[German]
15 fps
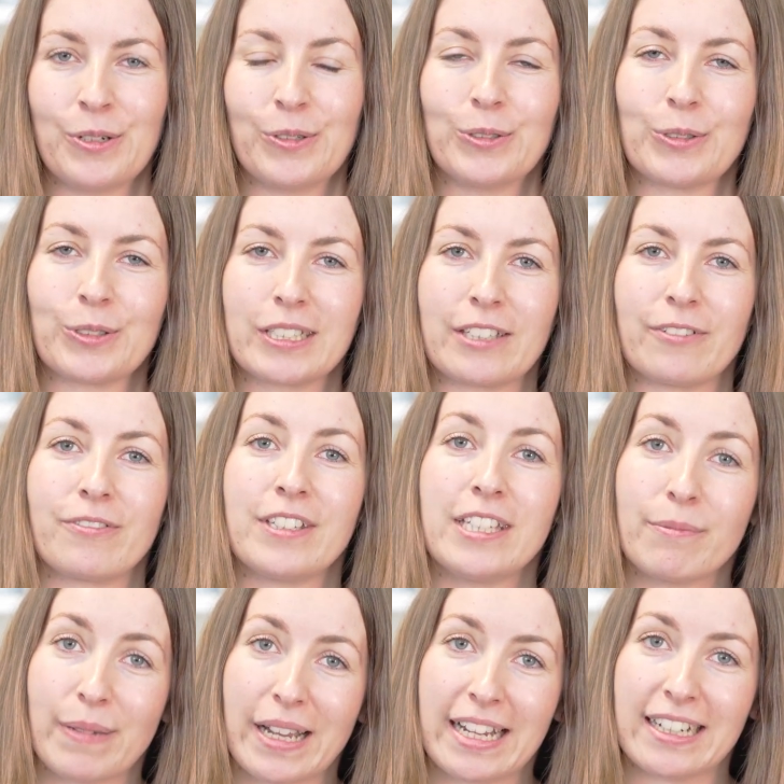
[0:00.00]
und unsere
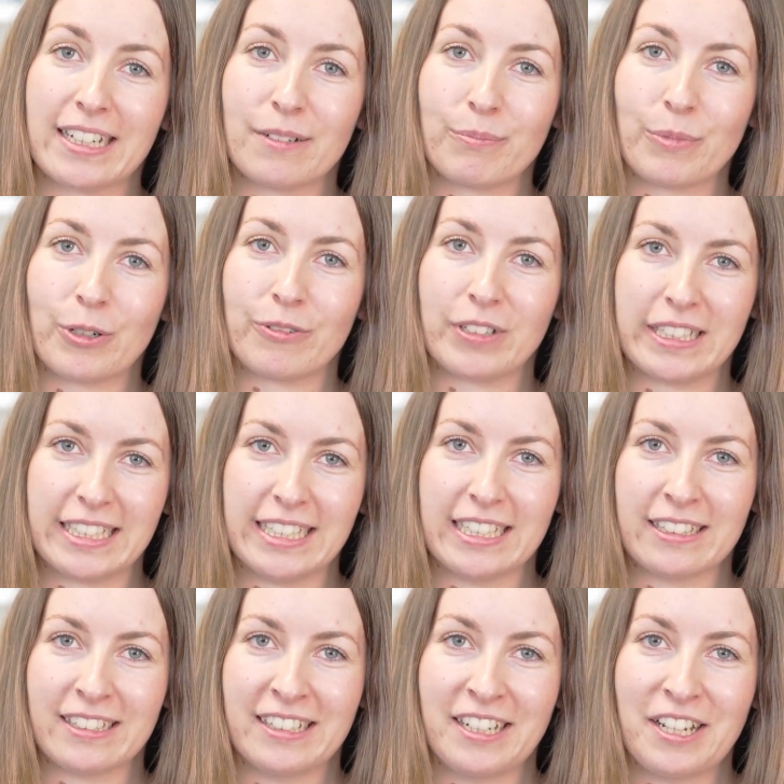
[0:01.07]
Vierbeiner
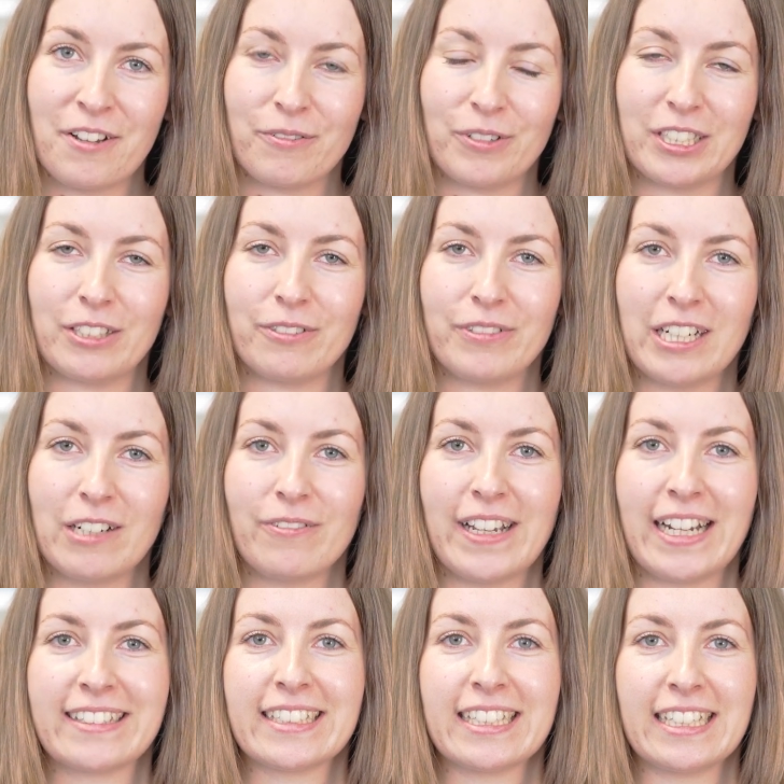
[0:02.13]
profitieren von den
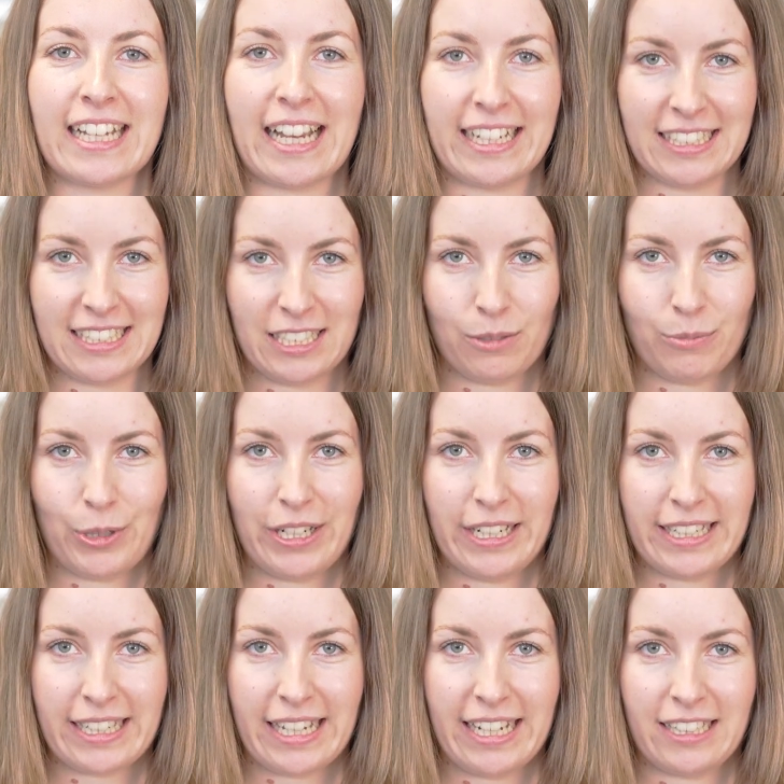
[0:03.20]
vielfältigen
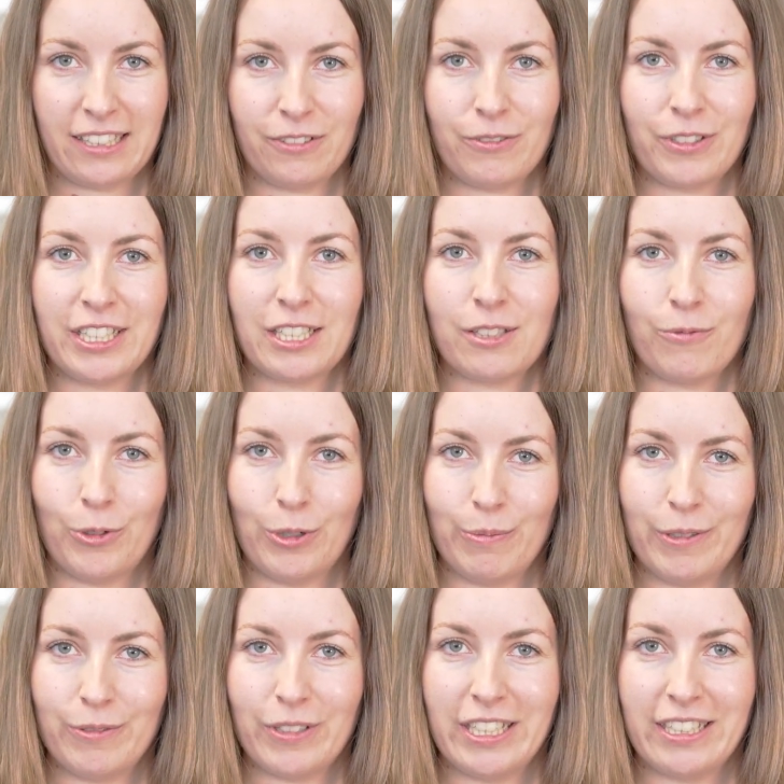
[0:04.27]
Einsatzmöglichkeiten für das
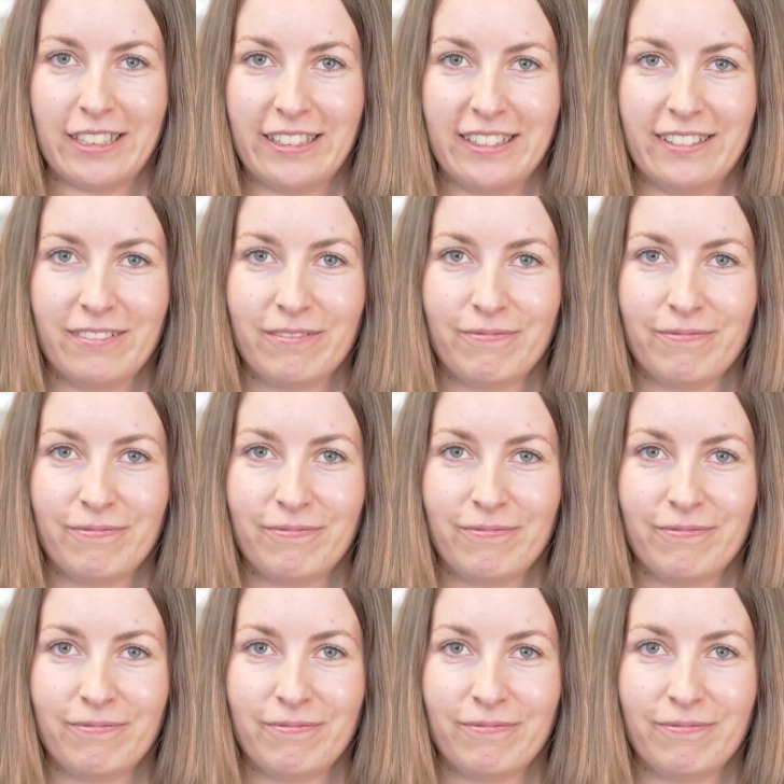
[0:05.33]
Wohlbefinden.